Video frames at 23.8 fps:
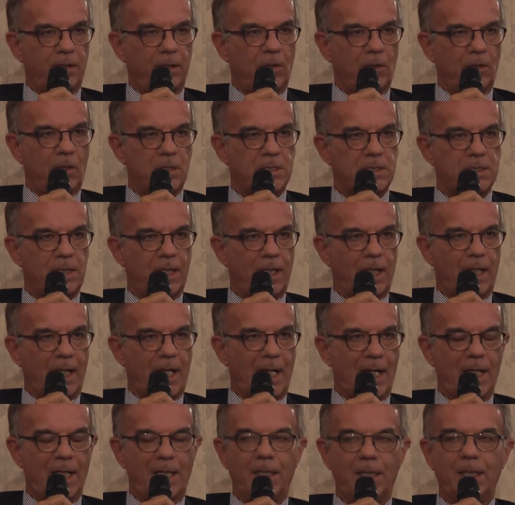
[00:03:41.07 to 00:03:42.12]
di cose
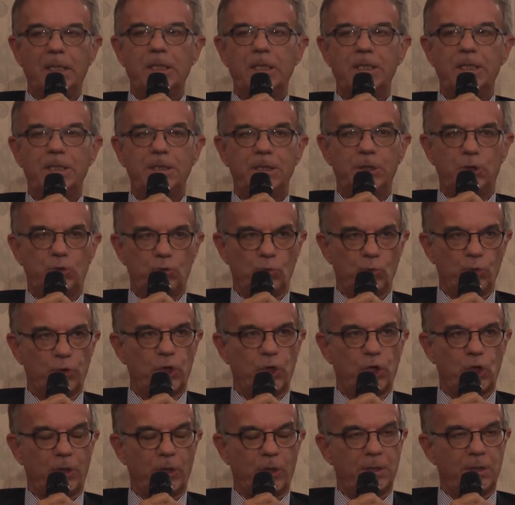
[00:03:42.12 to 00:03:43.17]
reali, di
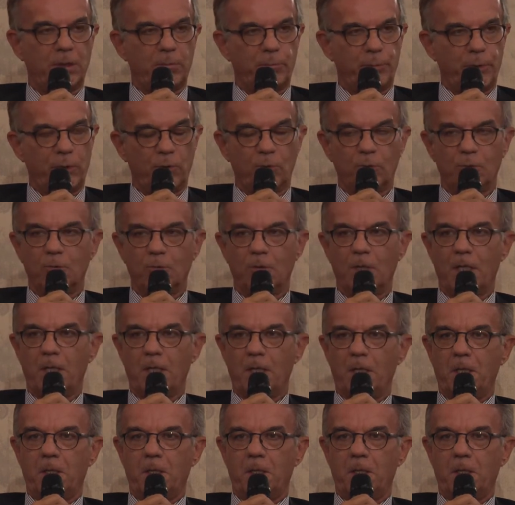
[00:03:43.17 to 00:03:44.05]
tutto e di più